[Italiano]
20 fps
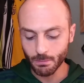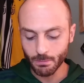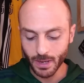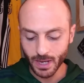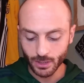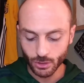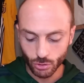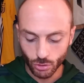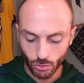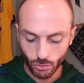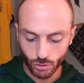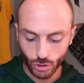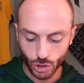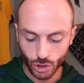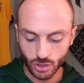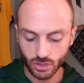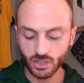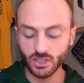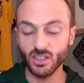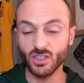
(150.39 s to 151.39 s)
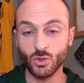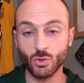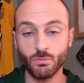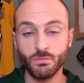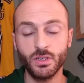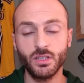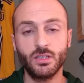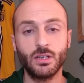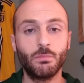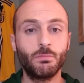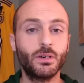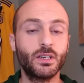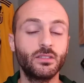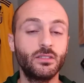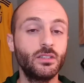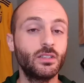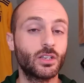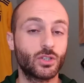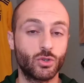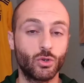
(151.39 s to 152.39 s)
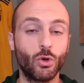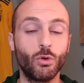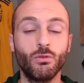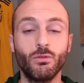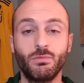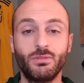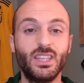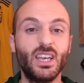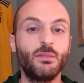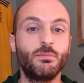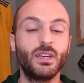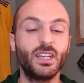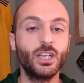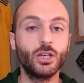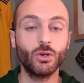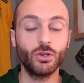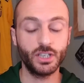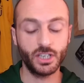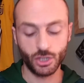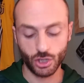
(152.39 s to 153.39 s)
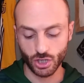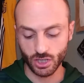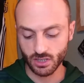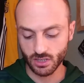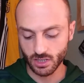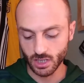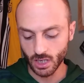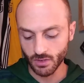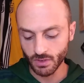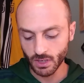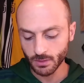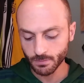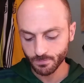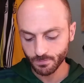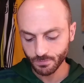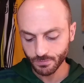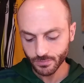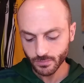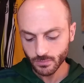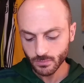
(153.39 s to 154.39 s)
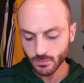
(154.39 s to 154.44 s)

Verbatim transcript: ben 12 tiri subiti a partita sono dei pericoli eccessivi